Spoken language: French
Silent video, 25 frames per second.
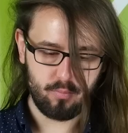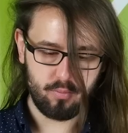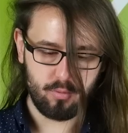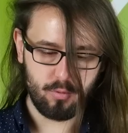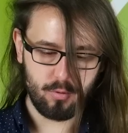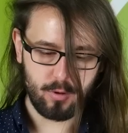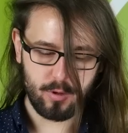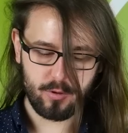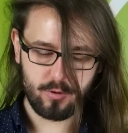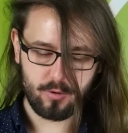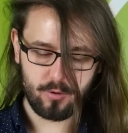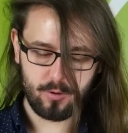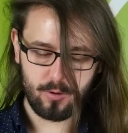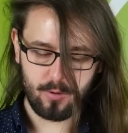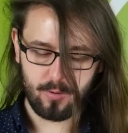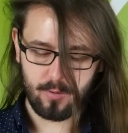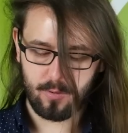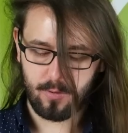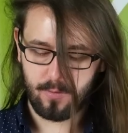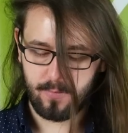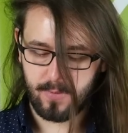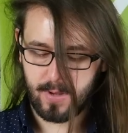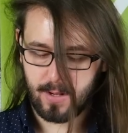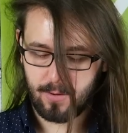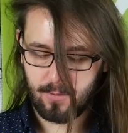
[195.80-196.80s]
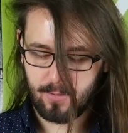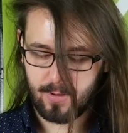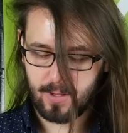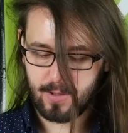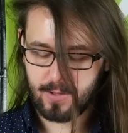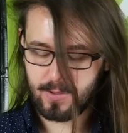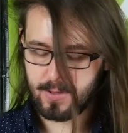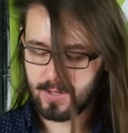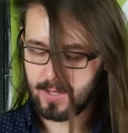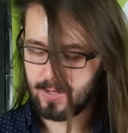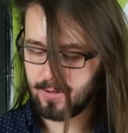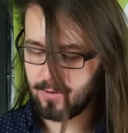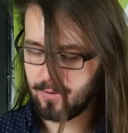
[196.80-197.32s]
Pour l'instant, on va le
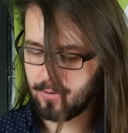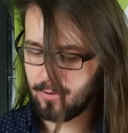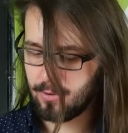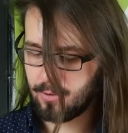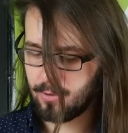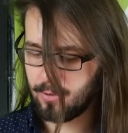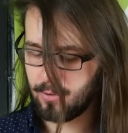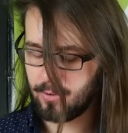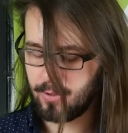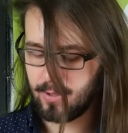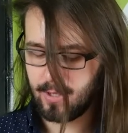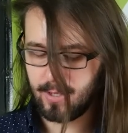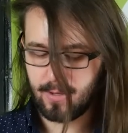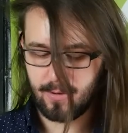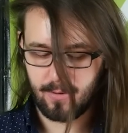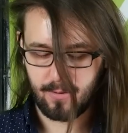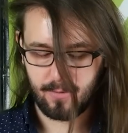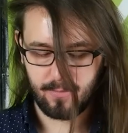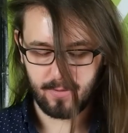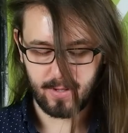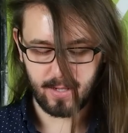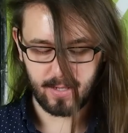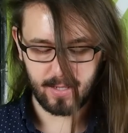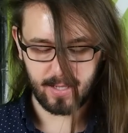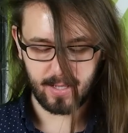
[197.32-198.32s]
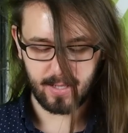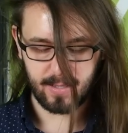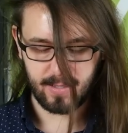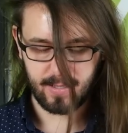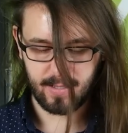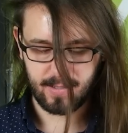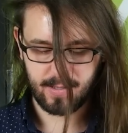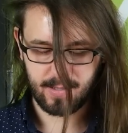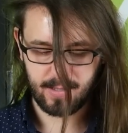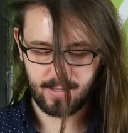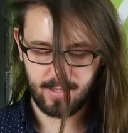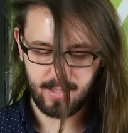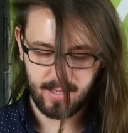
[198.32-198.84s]
laisser de côté. On va regarder
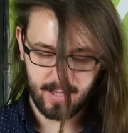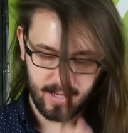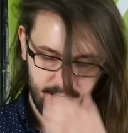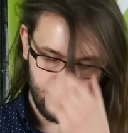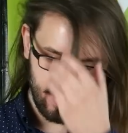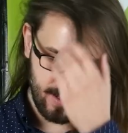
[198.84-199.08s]
ce qu'il y a